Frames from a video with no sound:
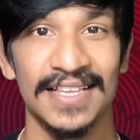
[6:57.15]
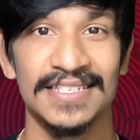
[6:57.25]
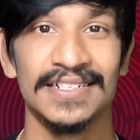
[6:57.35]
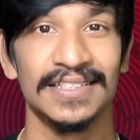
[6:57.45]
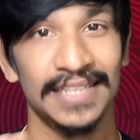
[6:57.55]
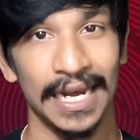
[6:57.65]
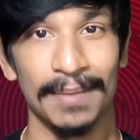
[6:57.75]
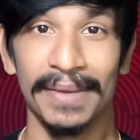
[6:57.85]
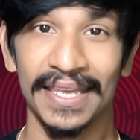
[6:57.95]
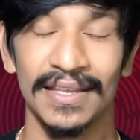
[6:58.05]
அஞ்சுன்றது
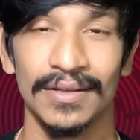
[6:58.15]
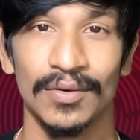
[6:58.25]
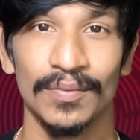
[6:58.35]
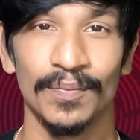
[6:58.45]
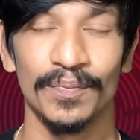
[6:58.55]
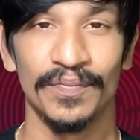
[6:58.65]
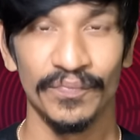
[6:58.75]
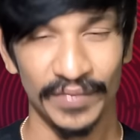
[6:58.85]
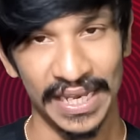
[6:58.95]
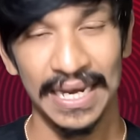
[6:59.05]
தலைமை
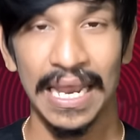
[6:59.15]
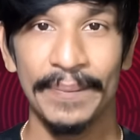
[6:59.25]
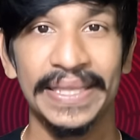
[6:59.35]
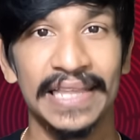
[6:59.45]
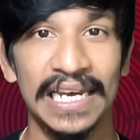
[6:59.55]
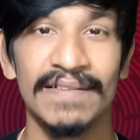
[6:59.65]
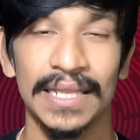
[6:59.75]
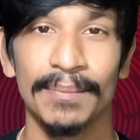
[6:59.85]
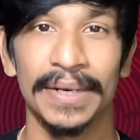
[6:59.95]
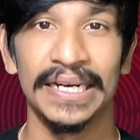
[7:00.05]
எல்லாமே தெளிவாக
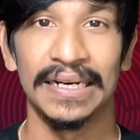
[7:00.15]
தான் பண்ணிட்டு